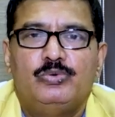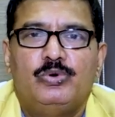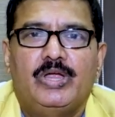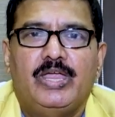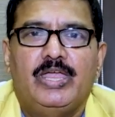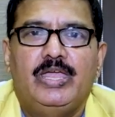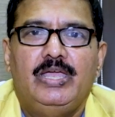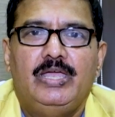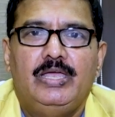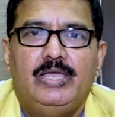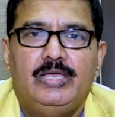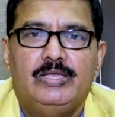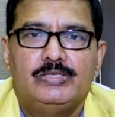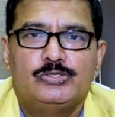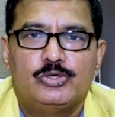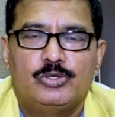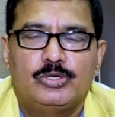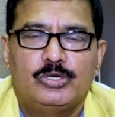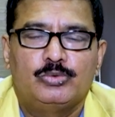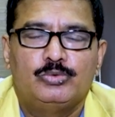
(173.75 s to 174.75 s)
ఒకే
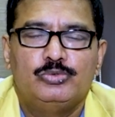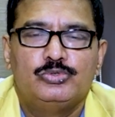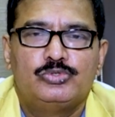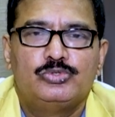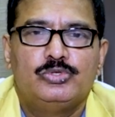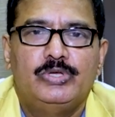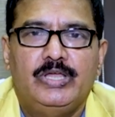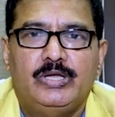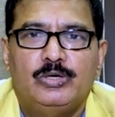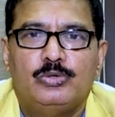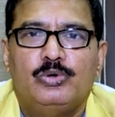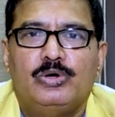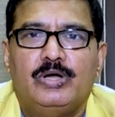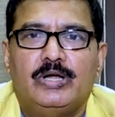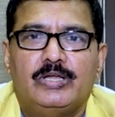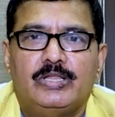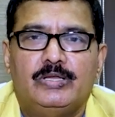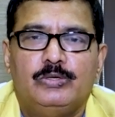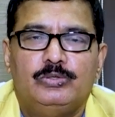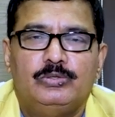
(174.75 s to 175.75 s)
చోట కూర్చొని ఎక్కువ
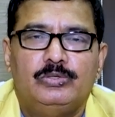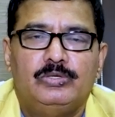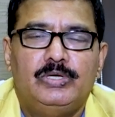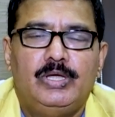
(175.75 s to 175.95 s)
గంటలు